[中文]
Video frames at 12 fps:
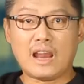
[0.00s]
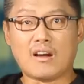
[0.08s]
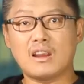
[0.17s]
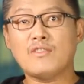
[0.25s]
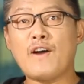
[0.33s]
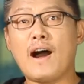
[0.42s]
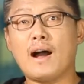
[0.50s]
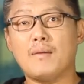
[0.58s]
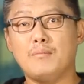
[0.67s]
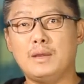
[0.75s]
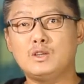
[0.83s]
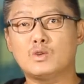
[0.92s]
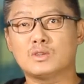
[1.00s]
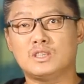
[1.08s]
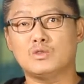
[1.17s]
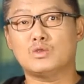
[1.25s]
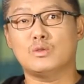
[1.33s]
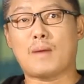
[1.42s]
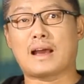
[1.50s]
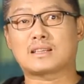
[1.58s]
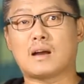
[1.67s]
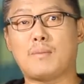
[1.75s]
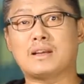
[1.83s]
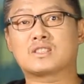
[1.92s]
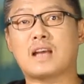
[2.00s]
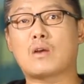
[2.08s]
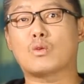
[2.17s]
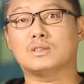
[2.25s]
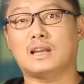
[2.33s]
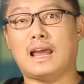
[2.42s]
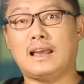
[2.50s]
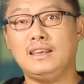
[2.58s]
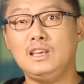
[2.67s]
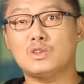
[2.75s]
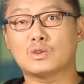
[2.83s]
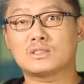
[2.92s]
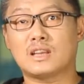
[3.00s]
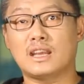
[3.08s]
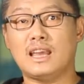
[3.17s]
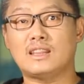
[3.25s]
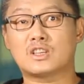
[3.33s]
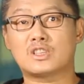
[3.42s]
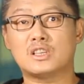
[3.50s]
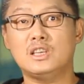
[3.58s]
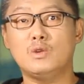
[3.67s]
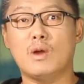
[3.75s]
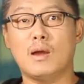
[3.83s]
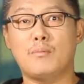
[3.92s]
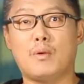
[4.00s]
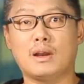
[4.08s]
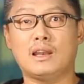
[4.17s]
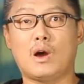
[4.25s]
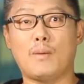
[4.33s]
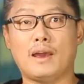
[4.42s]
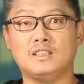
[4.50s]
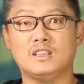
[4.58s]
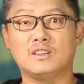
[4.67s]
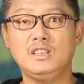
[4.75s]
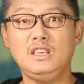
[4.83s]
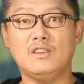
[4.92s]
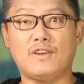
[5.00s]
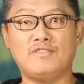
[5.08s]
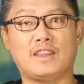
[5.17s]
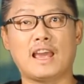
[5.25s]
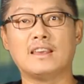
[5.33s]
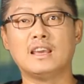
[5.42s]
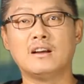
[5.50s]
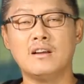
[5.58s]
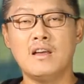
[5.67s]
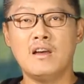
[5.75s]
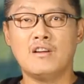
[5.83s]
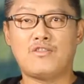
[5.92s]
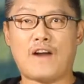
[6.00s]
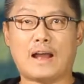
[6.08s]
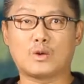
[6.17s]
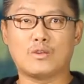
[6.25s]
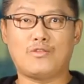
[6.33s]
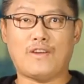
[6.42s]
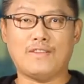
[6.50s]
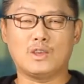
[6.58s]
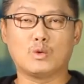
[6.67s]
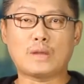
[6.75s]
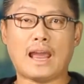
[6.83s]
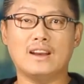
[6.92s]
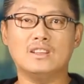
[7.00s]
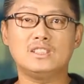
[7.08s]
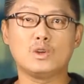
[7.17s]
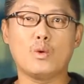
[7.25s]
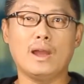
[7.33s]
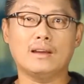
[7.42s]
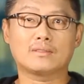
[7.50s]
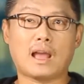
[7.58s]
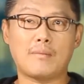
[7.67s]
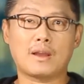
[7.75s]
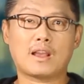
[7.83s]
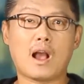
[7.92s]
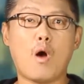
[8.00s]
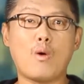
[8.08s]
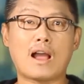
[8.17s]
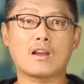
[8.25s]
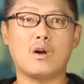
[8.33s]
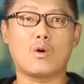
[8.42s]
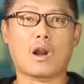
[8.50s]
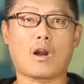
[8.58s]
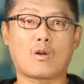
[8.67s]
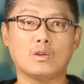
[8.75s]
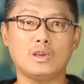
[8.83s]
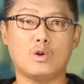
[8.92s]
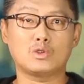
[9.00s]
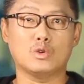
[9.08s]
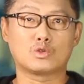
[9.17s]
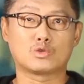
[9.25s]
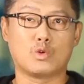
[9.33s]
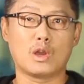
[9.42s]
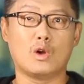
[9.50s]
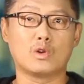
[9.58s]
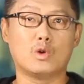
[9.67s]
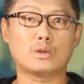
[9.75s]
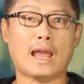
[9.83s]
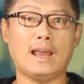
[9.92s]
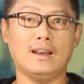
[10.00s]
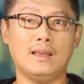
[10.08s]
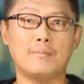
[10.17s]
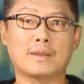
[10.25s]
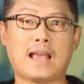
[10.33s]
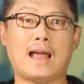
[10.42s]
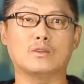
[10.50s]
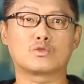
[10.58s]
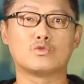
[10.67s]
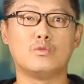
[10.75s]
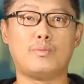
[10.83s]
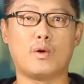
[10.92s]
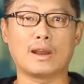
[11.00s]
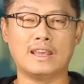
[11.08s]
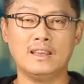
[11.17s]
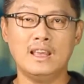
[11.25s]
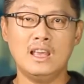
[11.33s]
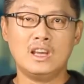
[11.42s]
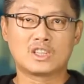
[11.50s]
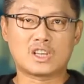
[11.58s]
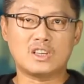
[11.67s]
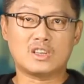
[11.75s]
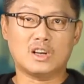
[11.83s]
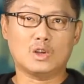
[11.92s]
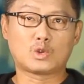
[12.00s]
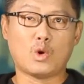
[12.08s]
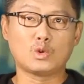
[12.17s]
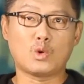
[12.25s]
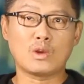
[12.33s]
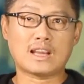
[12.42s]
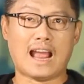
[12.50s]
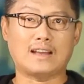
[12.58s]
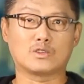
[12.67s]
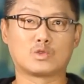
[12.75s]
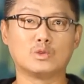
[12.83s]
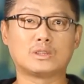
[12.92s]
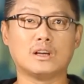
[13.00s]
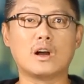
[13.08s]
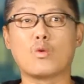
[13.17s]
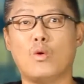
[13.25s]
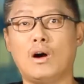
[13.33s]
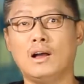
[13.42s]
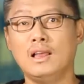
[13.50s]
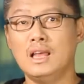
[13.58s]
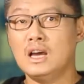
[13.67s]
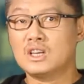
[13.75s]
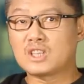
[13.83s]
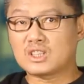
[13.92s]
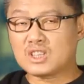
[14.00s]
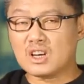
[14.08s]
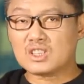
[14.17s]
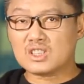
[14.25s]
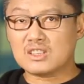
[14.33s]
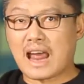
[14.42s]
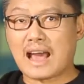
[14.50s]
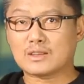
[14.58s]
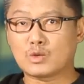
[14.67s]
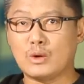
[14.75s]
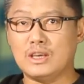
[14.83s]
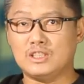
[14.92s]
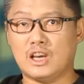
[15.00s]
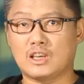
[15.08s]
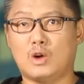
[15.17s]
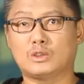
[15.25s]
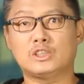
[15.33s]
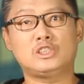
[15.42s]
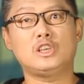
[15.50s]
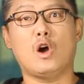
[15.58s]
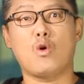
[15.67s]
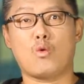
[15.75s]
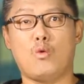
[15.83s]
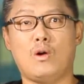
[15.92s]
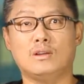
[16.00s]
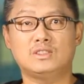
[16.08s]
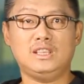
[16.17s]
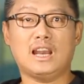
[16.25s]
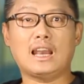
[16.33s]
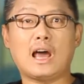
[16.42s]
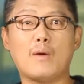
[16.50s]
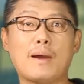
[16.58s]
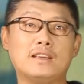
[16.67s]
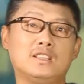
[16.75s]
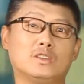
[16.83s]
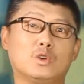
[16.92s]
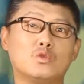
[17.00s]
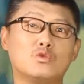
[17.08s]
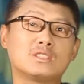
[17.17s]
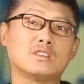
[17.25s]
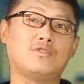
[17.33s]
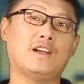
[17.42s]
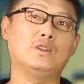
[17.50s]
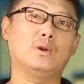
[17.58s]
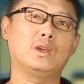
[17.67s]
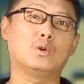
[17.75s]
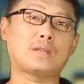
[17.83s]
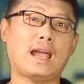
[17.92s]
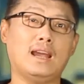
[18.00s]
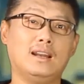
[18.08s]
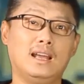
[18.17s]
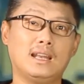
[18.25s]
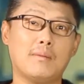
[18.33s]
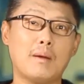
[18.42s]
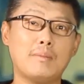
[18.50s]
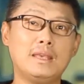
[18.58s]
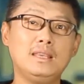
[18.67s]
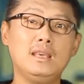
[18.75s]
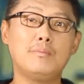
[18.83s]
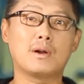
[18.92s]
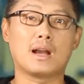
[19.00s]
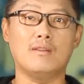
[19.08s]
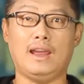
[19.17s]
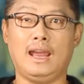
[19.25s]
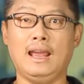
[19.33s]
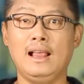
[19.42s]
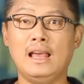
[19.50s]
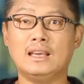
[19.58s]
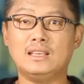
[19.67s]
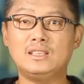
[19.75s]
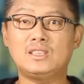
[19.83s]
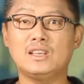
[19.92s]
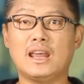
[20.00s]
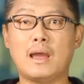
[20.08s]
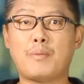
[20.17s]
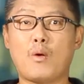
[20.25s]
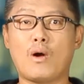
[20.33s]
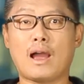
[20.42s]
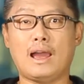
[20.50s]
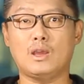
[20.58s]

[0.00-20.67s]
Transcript: 电影一放，民众情绪马上被煽火起来。1940年的11月，柏林老百姓义愤填膺，发动反犹太人集会，他们高喊口号，要求所有犹太人赶出柏林，甚至呢通通赶出德国。这正是纳粹想要的效果。既然老百姓都如此反对犹太人，那么民意不可违。一系列迫